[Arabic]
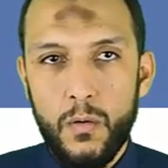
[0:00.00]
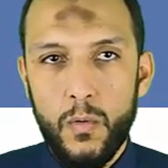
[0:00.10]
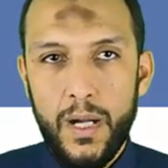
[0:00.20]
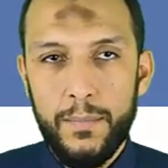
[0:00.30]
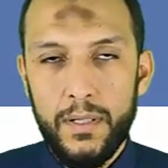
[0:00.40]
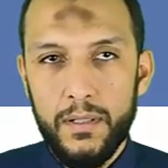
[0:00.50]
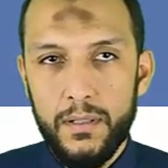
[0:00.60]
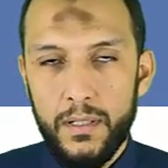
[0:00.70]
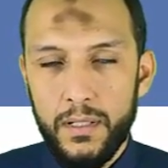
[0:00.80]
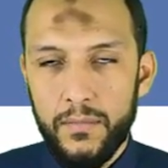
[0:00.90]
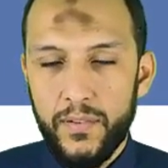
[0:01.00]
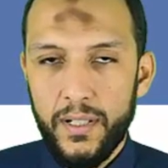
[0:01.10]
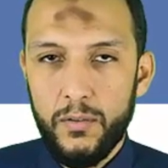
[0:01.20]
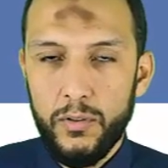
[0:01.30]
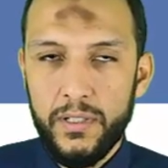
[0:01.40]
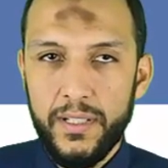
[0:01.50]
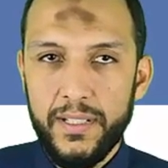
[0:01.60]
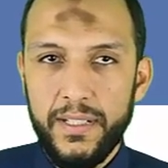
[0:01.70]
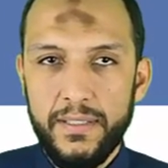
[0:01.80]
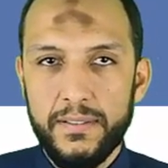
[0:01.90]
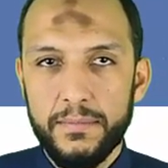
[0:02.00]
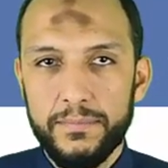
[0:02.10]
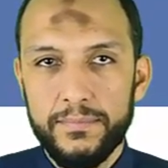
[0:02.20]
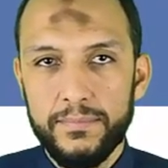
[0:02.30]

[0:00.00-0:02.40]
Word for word: واعمل فايل آه، كوتلين جديد